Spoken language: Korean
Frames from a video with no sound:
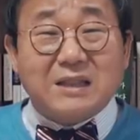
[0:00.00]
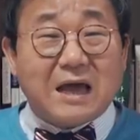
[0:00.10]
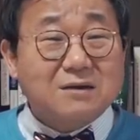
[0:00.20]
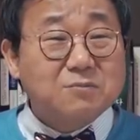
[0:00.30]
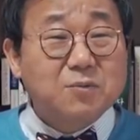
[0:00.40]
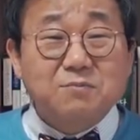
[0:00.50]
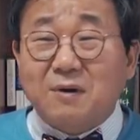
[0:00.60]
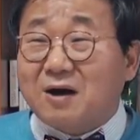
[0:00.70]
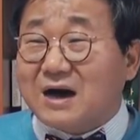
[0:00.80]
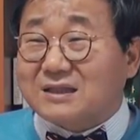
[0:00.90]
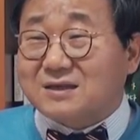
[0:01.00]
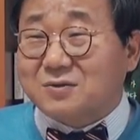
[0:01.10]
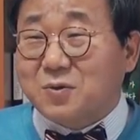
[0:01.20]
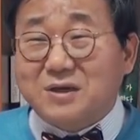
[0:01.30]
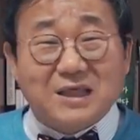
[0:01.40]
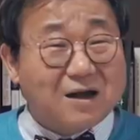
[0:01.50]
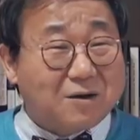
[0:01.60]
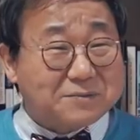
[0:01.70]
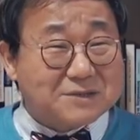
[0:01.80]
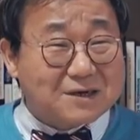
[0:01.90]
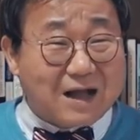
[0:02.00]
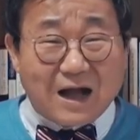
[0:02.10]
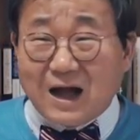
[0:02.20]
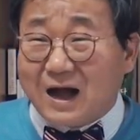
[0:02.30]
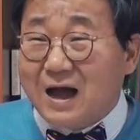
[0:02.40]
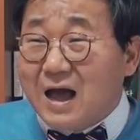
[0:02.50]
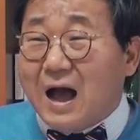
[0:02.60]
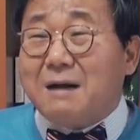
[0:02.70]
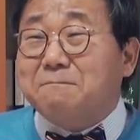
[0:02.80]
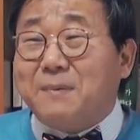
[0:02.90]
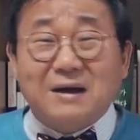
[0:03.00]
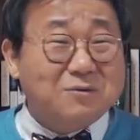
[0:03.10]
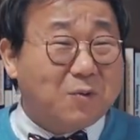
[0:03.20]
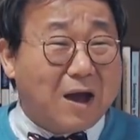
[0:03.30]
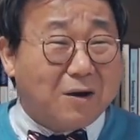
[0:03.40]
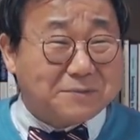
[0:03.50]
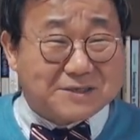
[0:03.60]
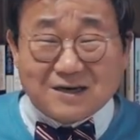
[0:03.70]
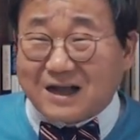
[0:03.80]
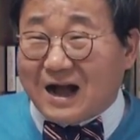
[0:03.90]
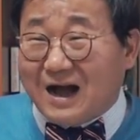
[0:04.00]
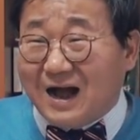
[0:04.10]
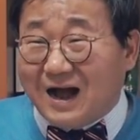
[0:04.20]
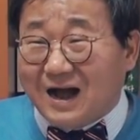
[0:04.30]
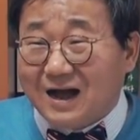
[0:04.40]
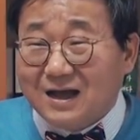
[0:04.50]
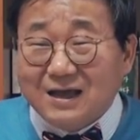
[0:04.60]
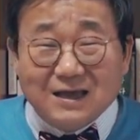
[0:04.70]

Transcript: 왜 나는 문파와 같은 호의대가 없을까? 안파는 왜 없을까?